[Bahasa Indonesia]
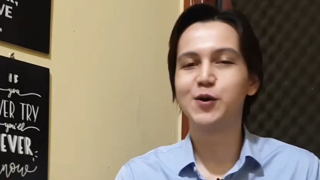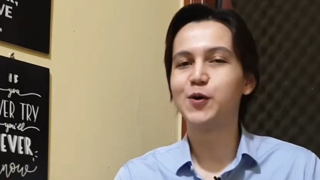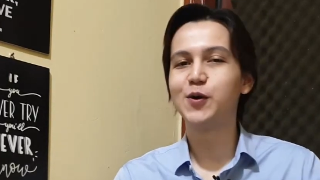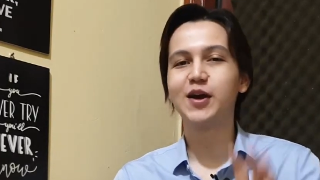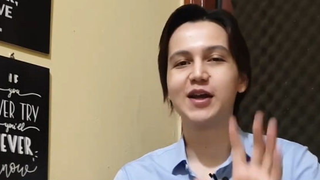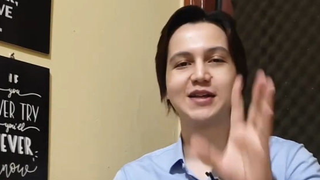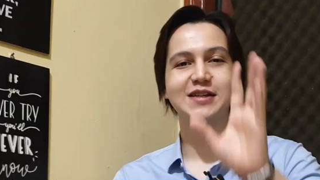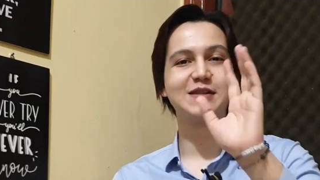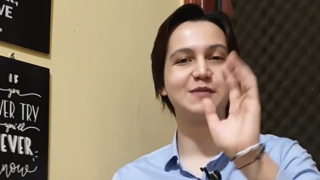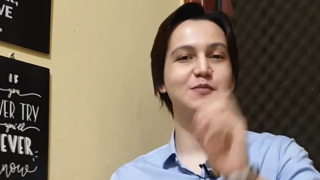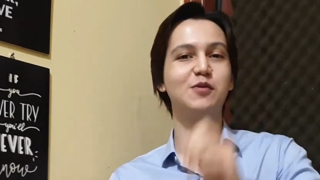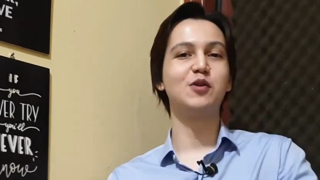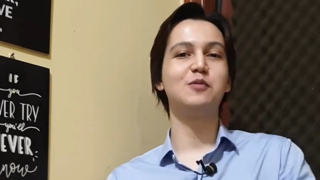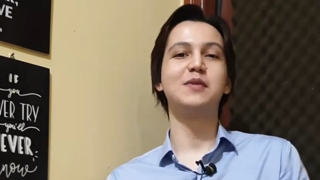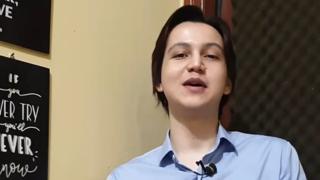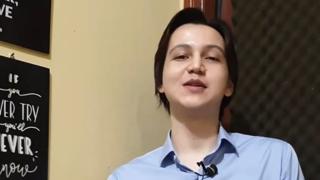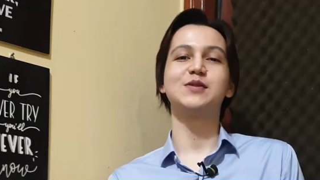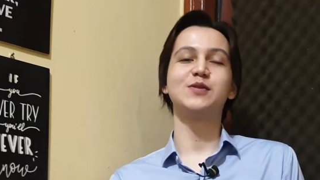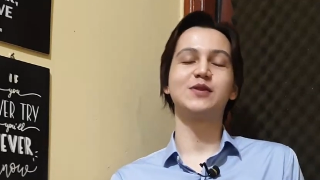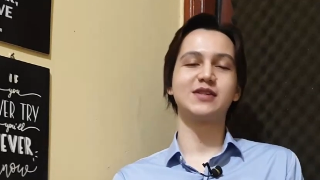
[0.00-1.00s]
Oke sebelum
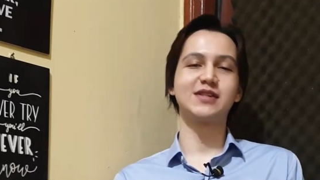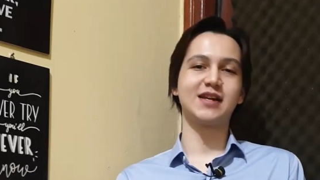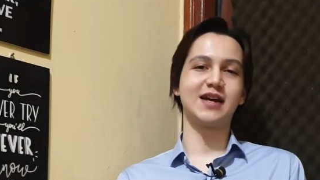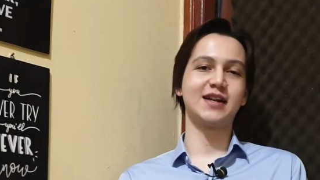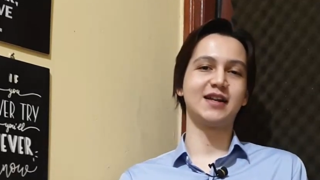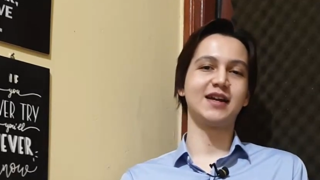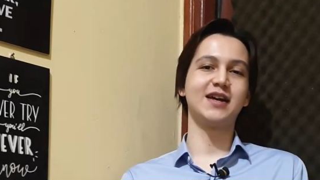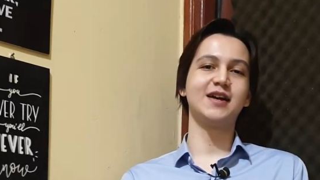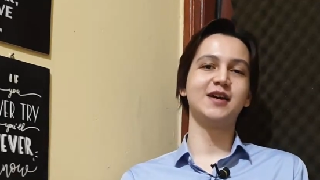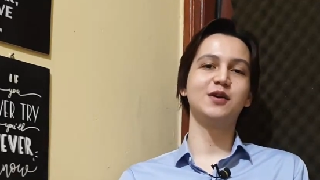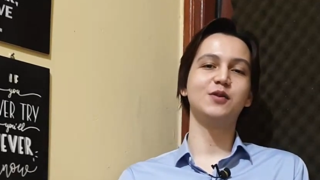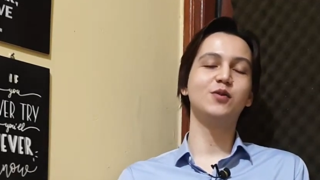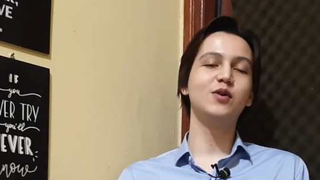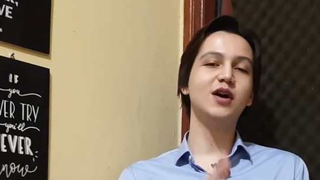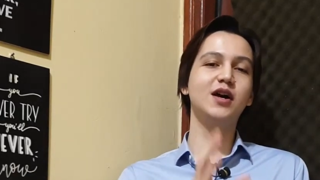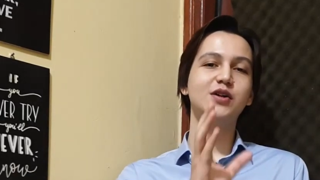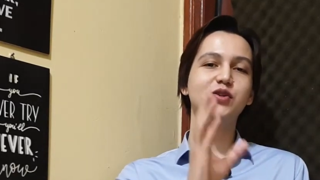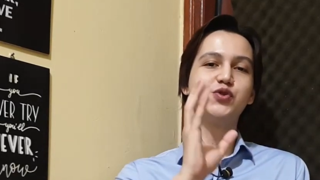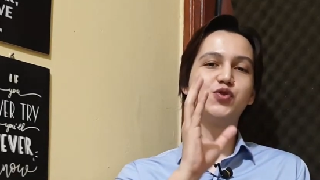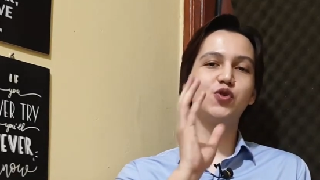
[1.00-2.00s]
masuk ke sana, gue
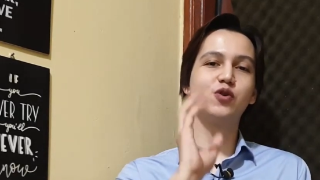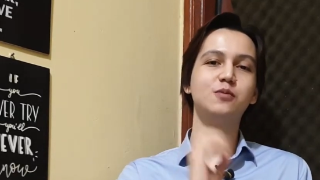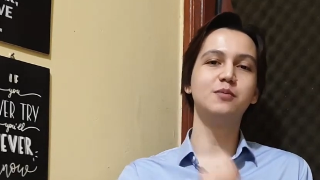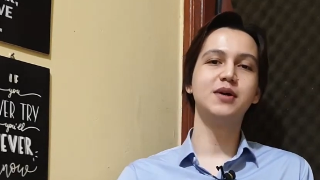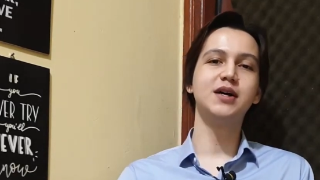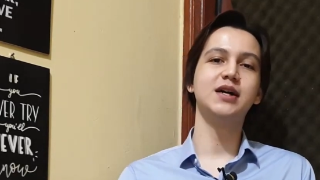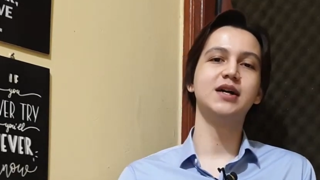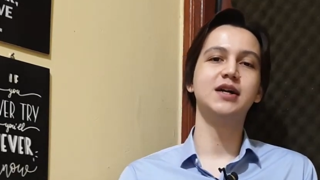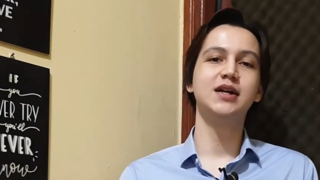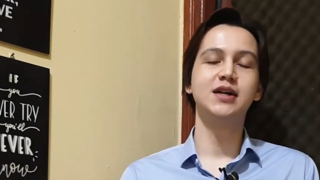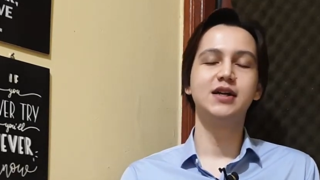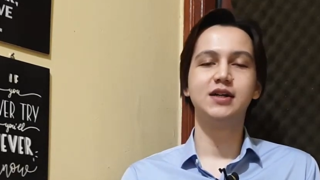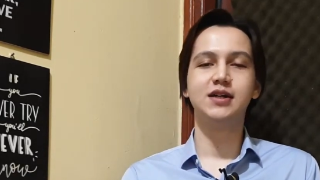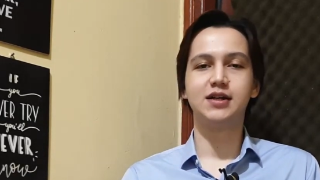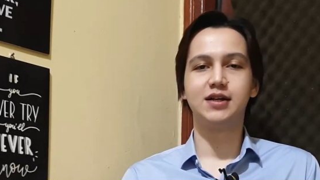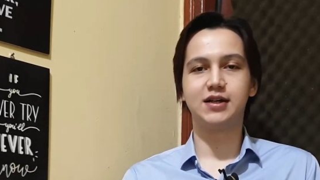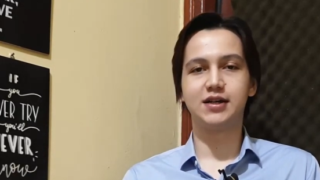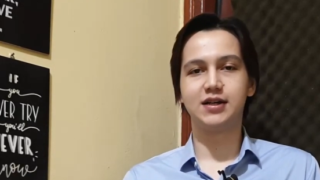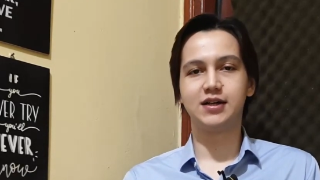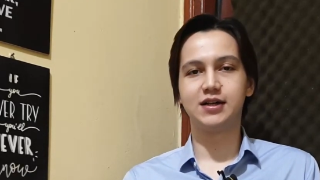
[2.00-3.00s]
akan coba
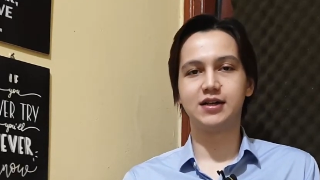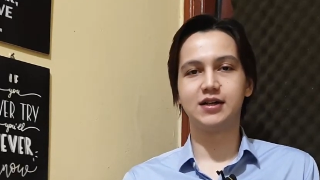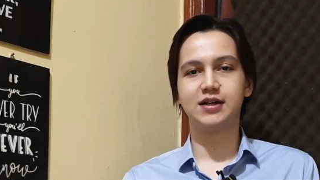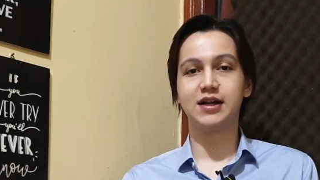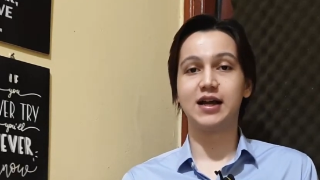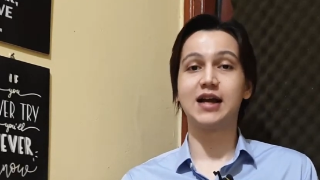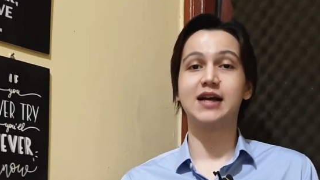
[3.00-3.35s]
uh,